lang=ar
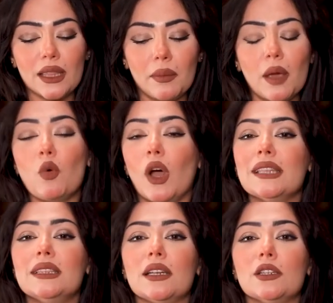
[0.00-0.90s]
تمام
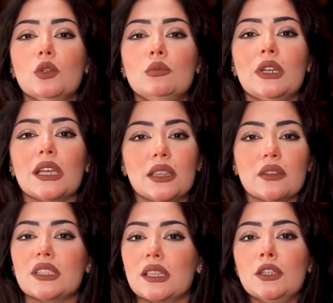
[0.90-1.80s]
وعدى اليوم ولقيت
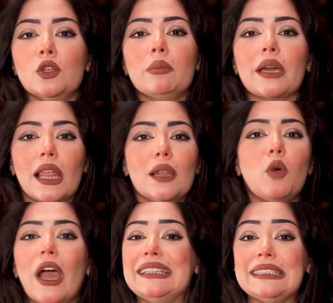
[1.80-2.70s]
نفسي تاني يوم
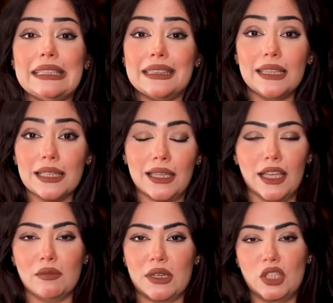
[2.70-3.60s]
بكلمه عادي جدا
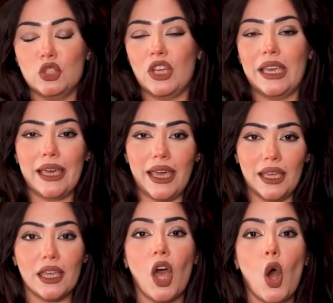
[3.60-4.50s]
كان ما حصلش اي
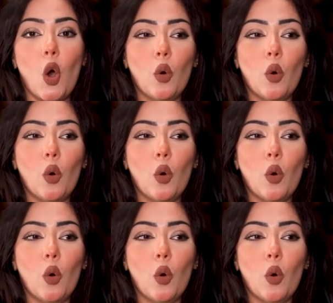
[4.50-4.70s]
حاجه